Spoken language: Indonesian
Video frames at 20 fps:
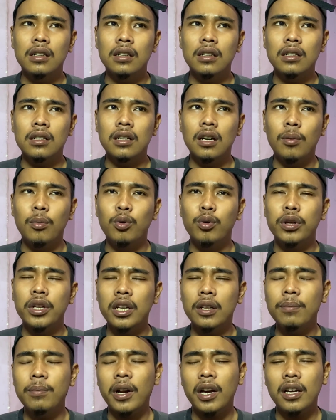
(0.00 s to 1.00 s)
nggak
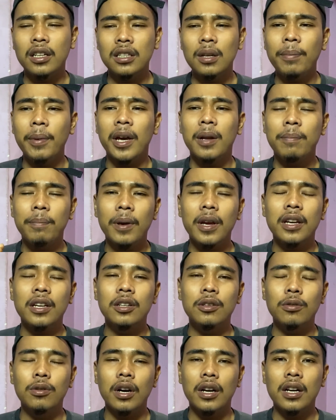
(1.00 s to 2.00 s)
mungkin bracketnya PNP
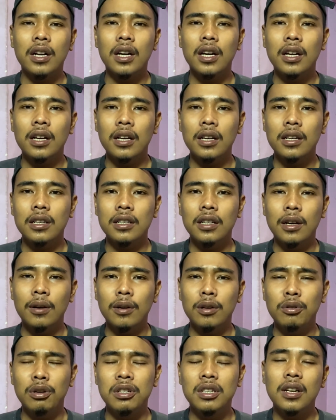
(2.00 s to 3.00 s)
gitu karena ya
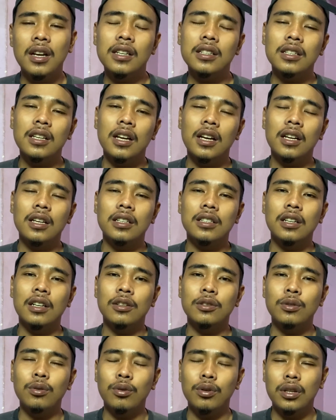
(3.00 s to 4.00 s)
udah jelas lah
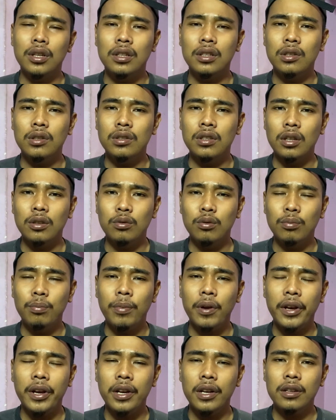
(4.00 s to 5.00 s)
yang Sonic 1P
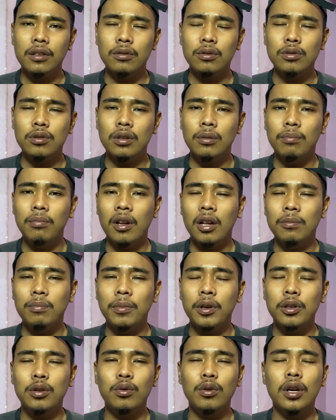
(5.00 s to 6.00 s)
terus ke 4P
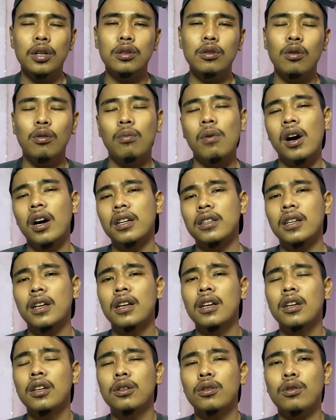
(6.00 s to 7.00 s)
itu kan jauh banget
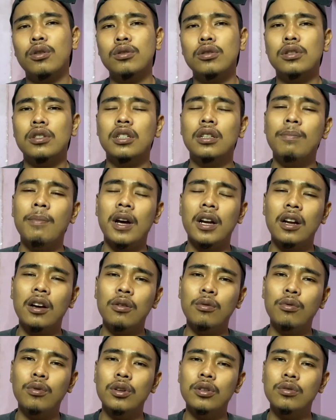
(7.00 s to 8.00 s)
terus di mana
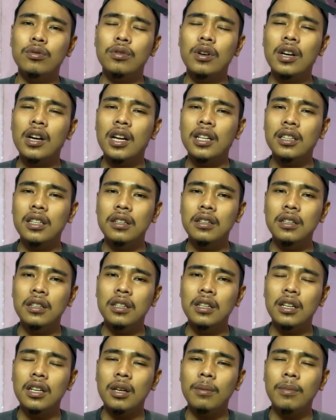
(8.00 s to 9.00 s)
gue juga ganti
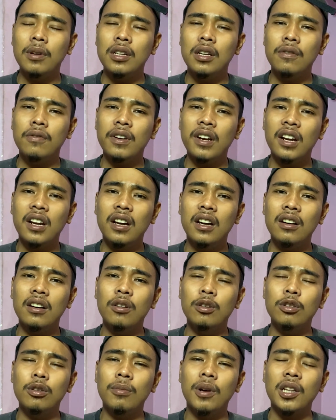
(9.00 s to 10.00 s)
yang namanya velg
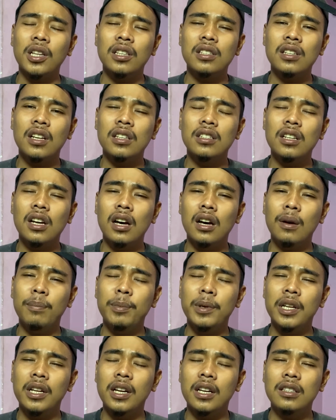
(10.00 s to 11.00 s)
otomatis kan cak
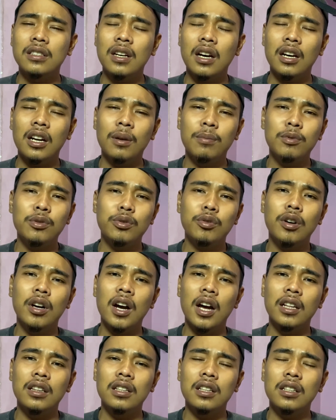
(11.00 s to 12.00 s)
piringan cakramnya
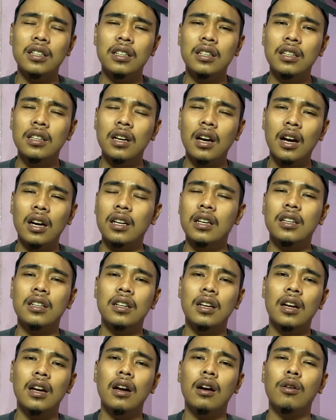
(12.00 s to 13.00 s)
juga ganti jadi
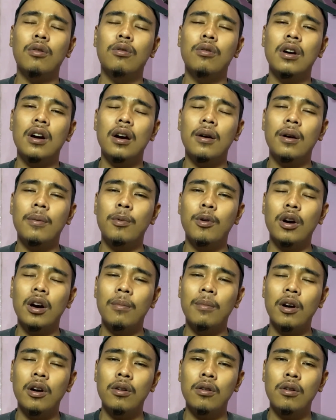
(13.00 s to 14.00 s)
akhirnya gue mau
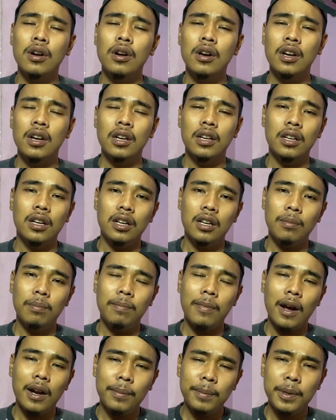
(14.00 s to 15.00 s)
nggak mau yang
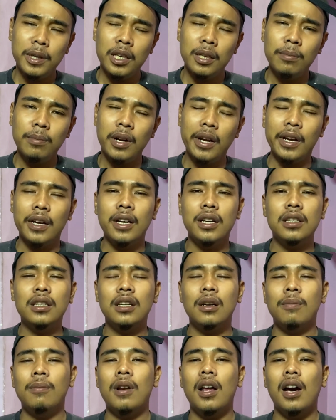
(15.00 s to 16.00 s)
depan bikin bracket
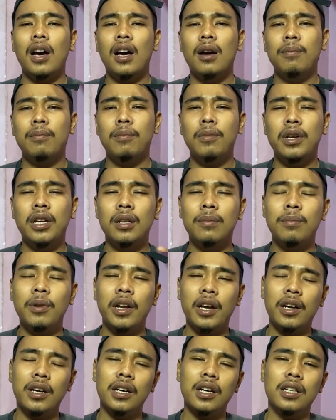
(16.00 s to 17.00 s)
yang belakang bikin
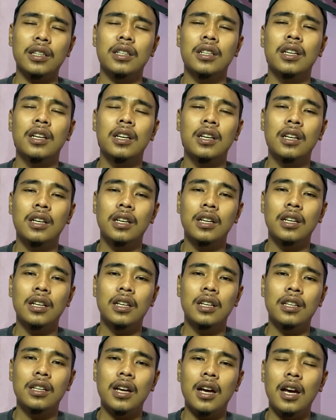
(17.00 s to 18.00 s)
bracket
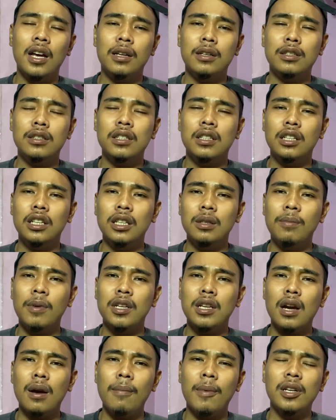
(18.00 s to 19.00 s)
dan sedikit
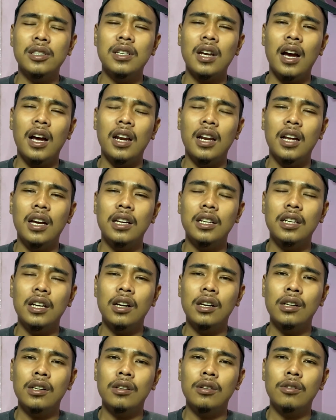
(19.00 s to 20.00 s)
banyak masalah
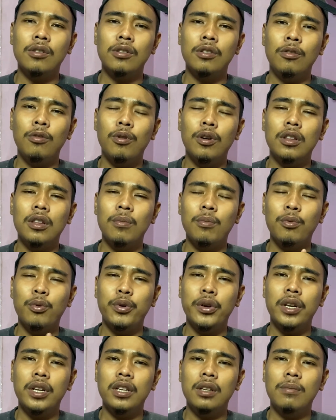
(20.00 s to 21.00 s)
yang gue
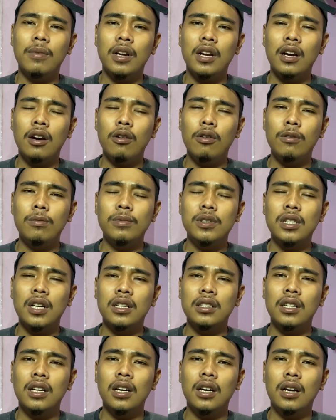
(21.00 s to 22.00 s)
temuin dimana kalau
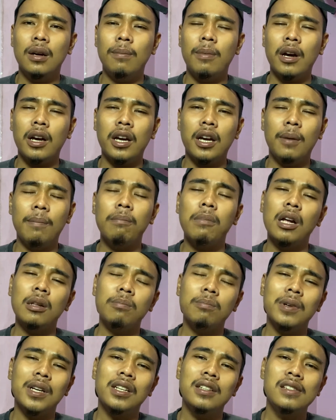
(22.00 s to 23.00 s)
misalnya pakai
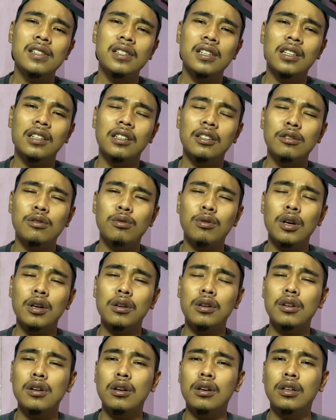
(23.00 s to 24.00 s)
4P di sini itu kan
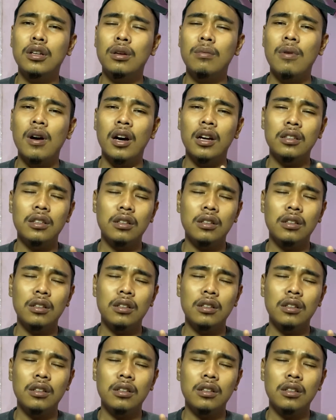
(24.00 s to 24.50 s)
dia gede banget ya